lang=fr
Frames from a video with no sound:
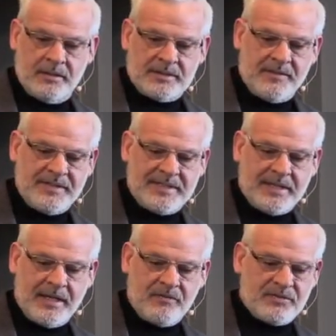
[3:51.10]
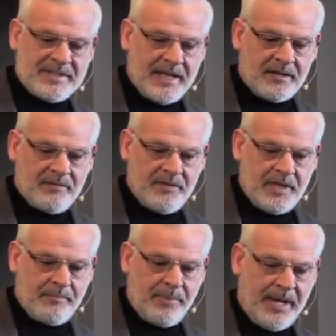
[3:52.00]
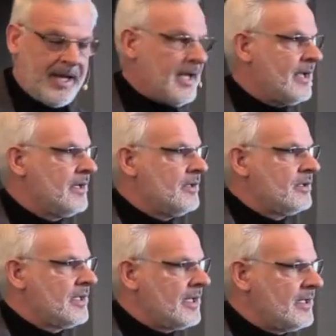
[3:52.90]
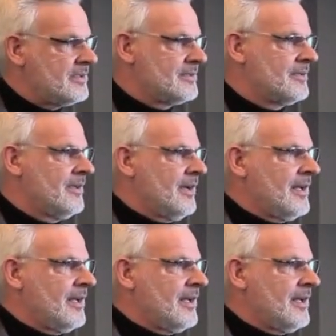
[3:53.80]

Vous savez, c'est quand vous arrivez par Christ,